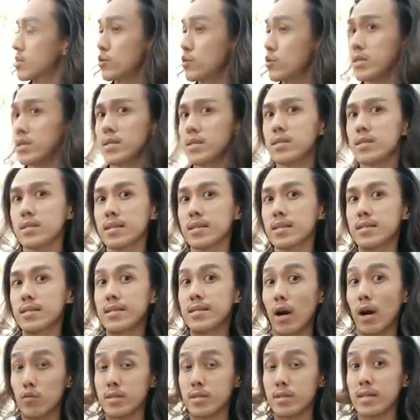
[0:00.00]
就是
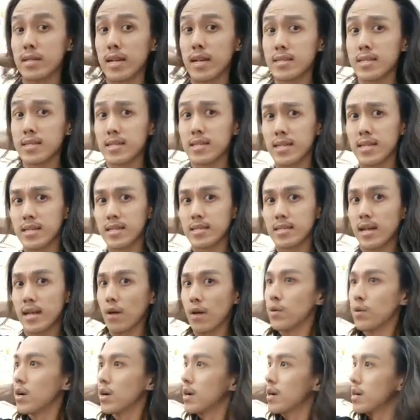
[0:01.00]
小心啊自己也是
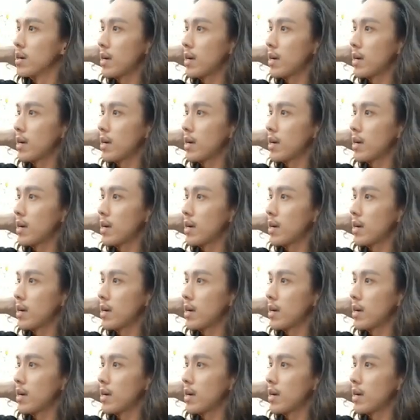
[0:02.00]
要